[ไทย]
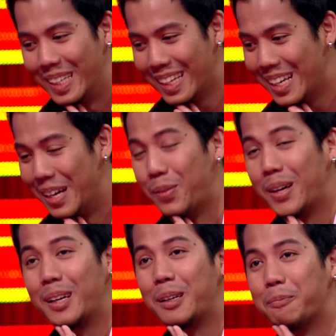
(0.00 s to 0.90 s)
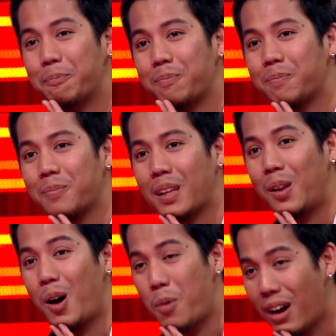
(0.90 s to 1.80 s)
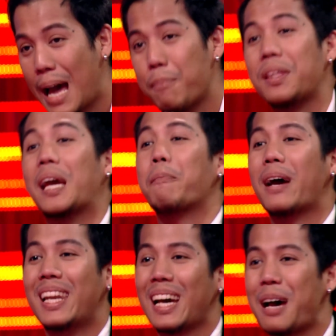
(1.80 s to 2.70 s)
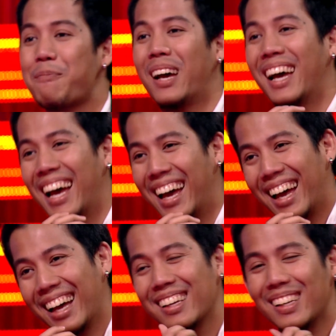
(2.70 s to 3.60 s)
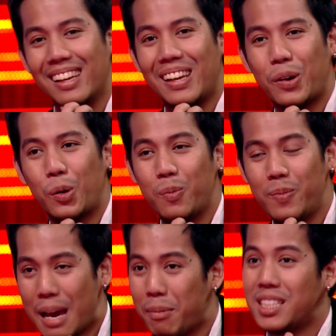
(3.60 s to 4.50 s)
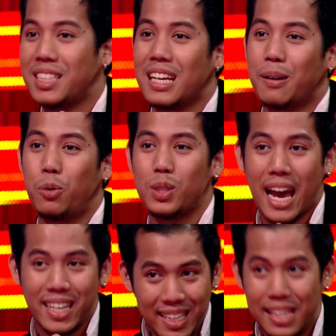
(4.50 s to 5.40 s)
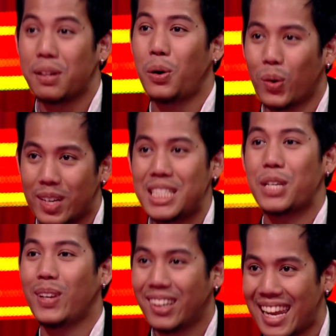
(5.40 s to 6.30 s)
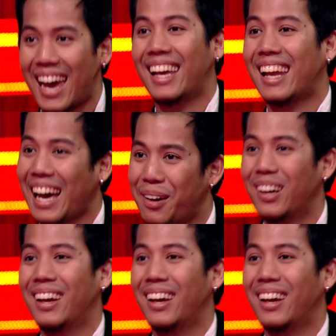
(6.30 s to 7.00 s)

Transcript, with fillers: ๆ ถ้าเกิดว่า ลองมองข้ามเสียงไปนะครับ คุณเบียร์อาจจะเจอผู้ชายดีๆ สักคนในชีวิตก็ได้นะครับ